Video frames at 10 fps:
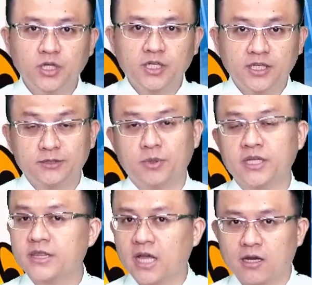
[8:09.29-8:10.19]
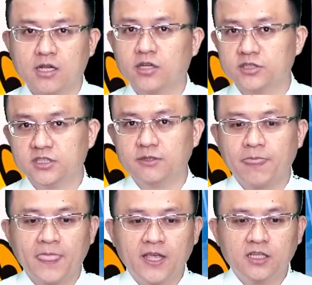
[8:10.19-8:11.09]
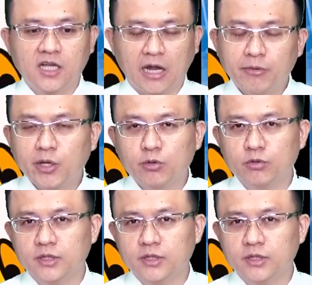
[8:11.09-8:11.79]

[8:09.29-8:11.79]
但是我们跟大家聊到是，航运类股。